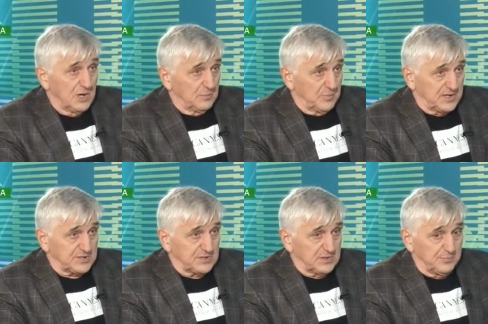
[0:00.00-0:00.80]

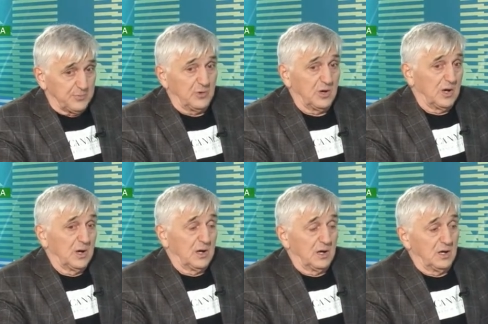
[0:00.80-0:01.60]
большие по,
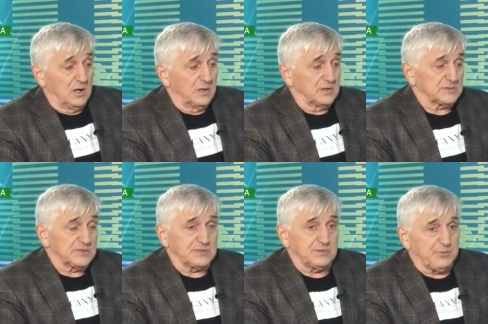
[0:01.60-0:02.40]
а,
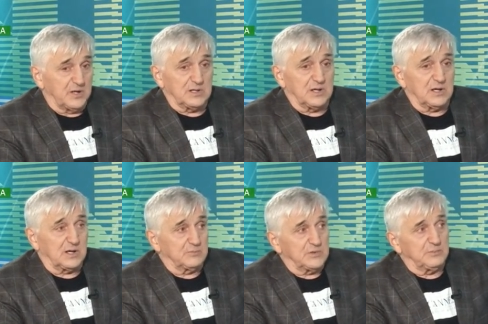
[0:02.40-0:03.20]
гонорарам, значит, да?
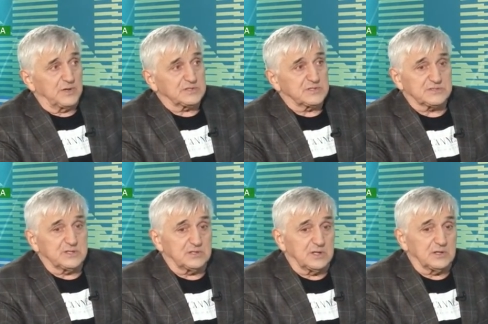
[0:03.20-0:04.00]
гонорарам, да, большие
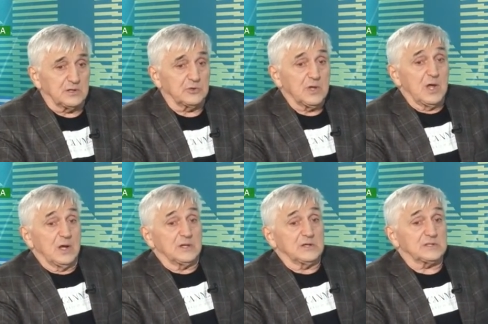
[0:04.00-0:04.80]
скидки делают.
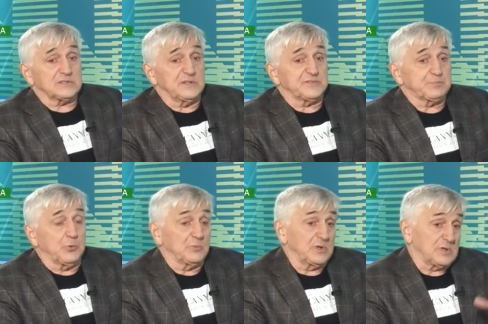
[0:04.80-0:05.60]
Если
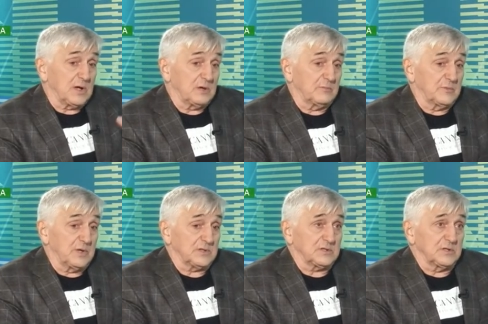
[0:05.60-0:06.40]
вспомнить, я
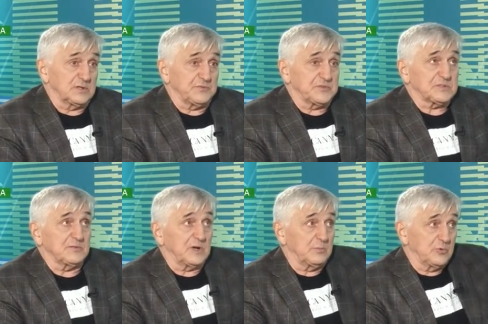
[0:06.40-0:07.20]
на открытии
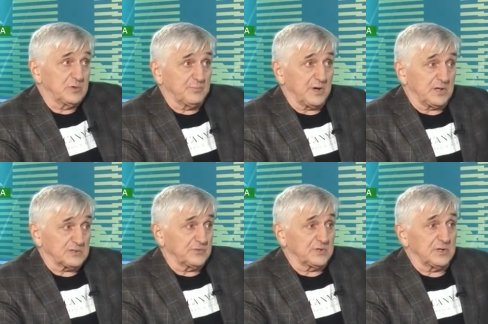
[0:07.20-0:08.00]
фестиваля будем
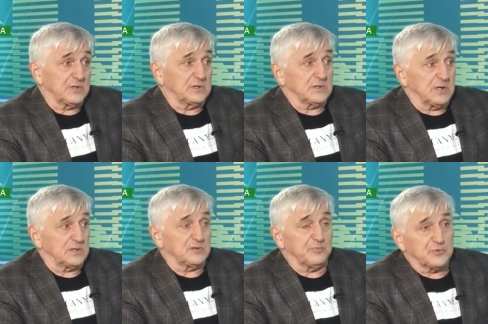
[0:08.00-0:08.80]
показывать какие-то
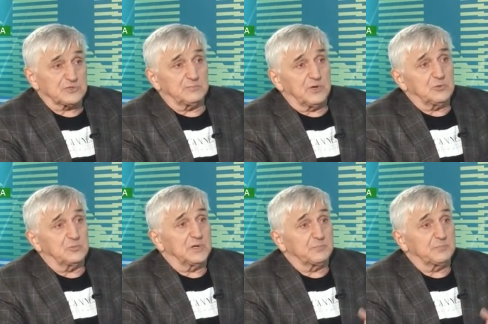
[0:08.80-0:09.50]
кадры. В прошлом году была